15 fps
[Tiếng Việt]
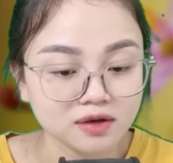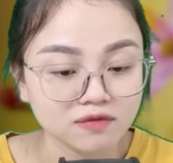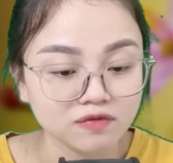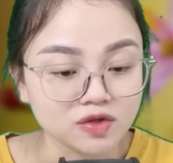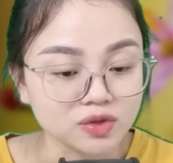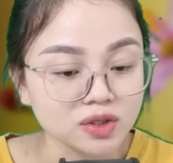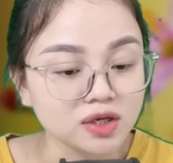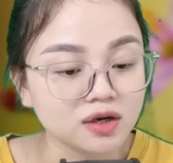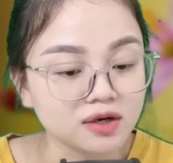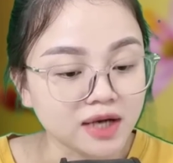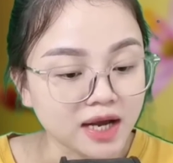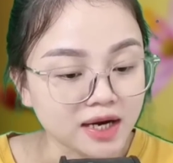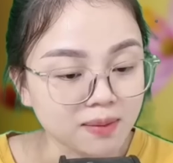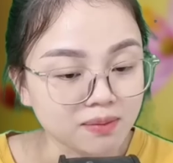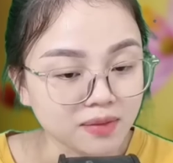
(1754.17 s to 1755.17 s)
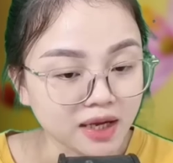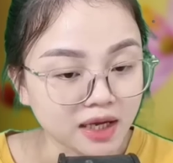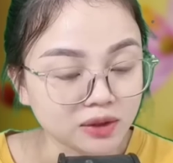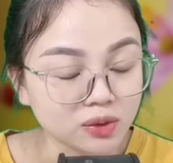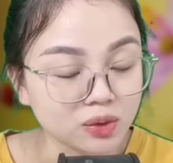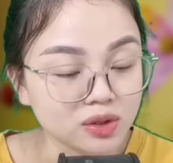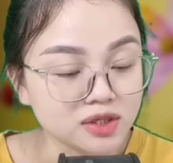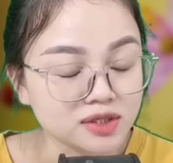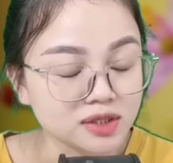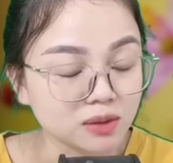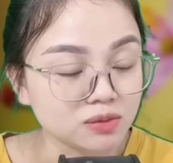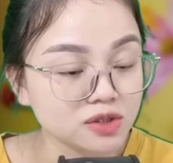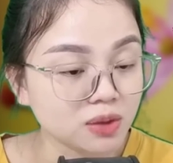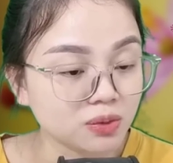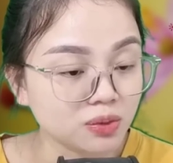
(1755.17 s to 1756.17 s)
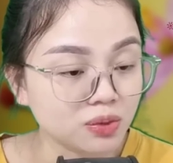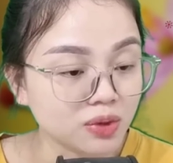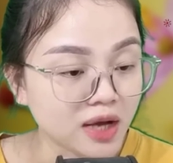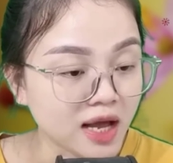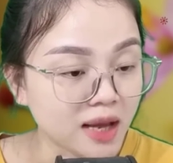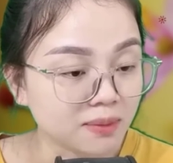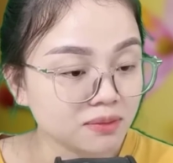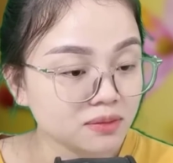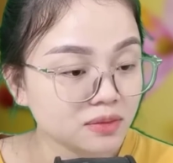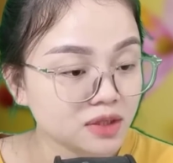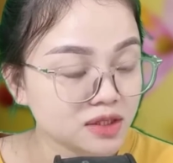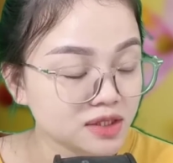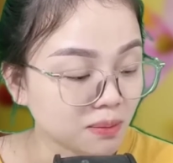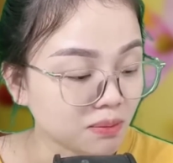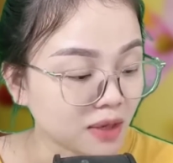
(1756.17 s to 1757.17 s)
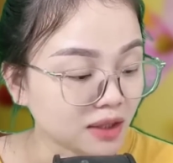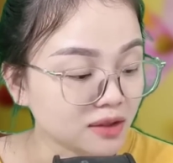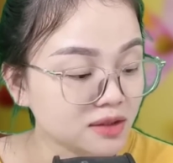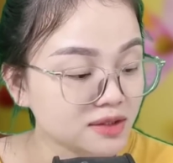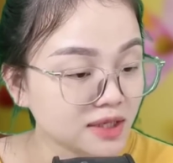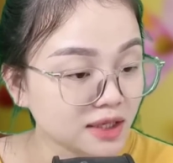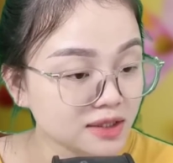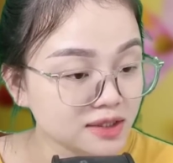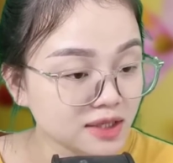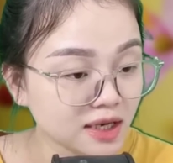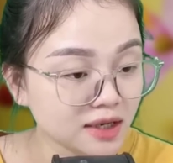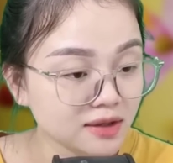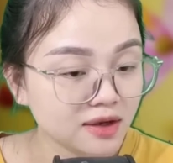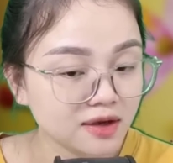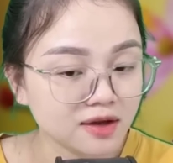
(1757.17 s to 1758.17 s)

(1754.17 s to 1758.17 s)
Vì suốt hơn hai năm nay tôi luôn sống trong u ám, trầm mặc như xác chết,